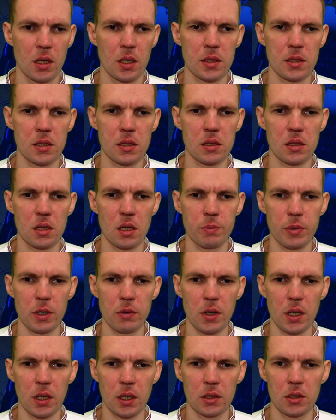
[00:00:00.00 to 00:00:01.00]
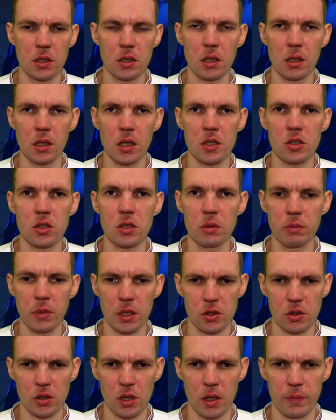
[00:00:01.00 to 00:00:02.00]
Российские правоохранители
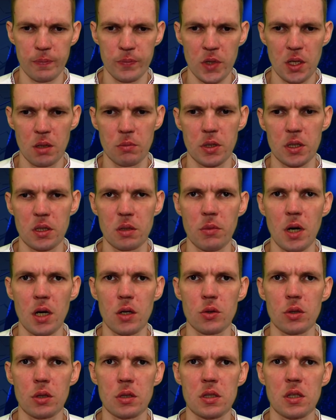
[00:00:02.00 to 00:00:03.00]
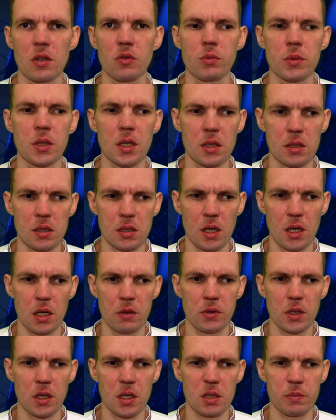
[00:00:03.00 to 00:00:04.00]
ошибочно принимают совместное
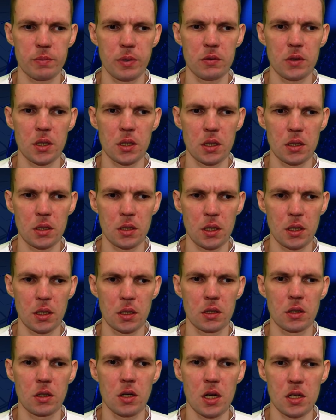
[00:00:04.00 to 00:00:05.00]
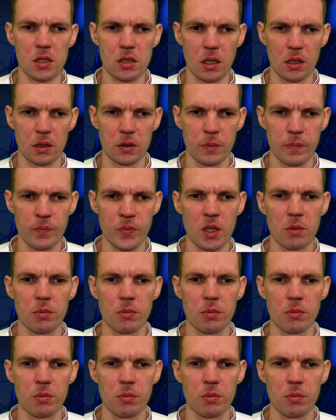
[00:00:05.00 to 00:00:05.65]
вероисповедание граждан,